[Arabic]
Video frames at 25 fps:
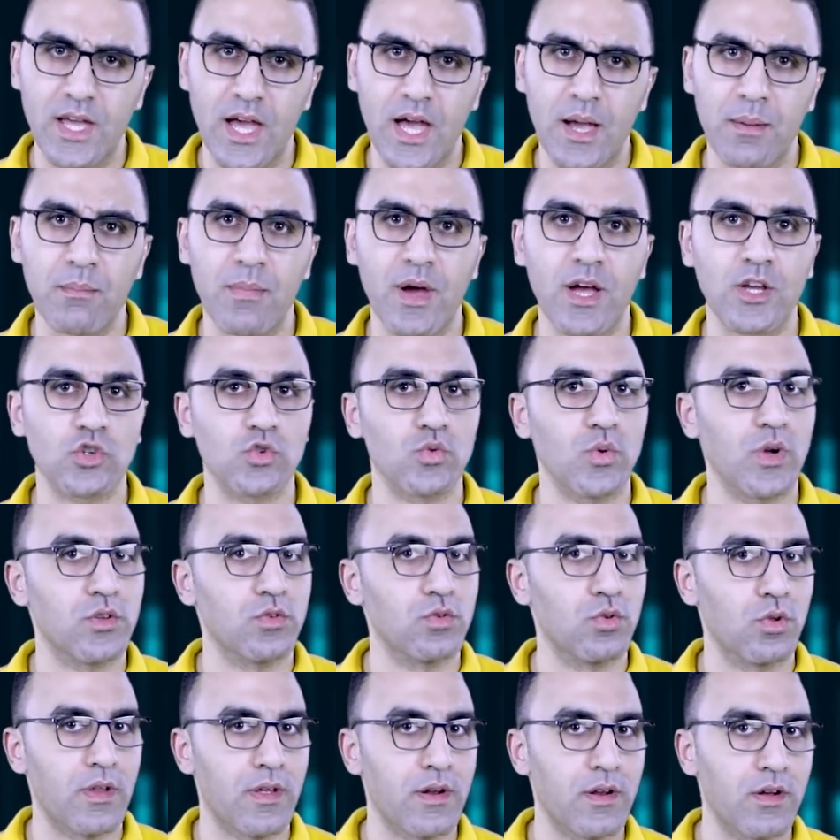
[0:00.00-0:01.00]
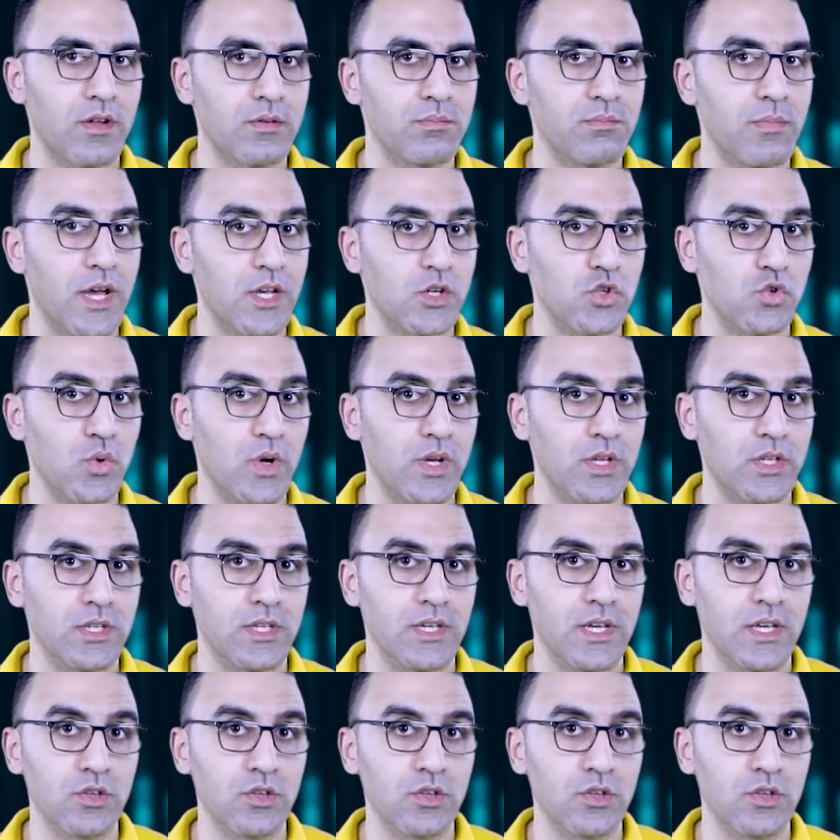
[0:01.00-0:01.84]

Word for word: ذهب مع شويه دولارات مع شويه